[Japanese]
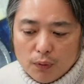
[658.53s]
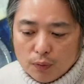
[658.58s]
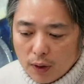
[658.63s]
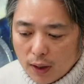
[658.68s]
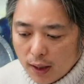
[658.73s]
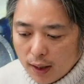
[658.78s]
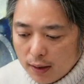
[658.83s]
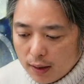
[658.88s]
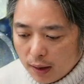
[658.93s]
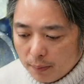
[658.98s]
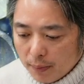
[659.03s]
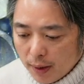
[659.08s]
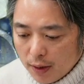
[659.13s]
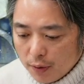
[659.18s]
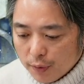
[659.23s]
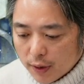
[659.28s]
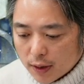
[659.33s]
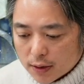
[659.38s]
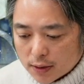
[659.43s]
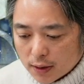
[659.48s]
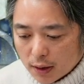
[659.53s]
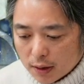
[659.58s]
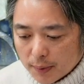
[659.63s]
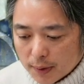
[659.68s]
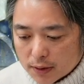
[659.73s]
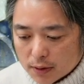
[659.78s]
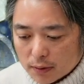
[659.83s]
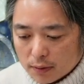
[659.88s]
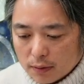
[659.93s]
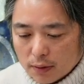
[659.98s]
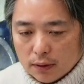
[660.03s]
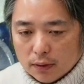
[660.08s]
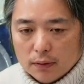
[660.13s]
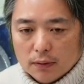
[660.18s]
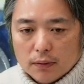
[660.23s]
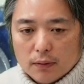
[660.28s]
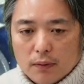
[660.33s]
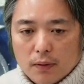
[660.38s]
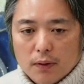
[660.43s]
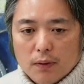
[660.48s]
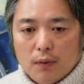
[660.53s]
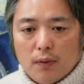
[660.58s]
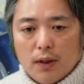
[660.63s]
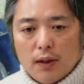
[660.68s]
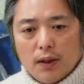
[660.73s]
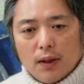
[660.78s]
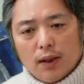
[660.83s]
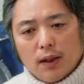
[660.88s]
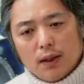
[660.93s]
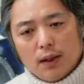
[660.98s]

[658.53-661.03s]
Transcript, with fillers: よくわからない迷うケースがあります。うん、これどうか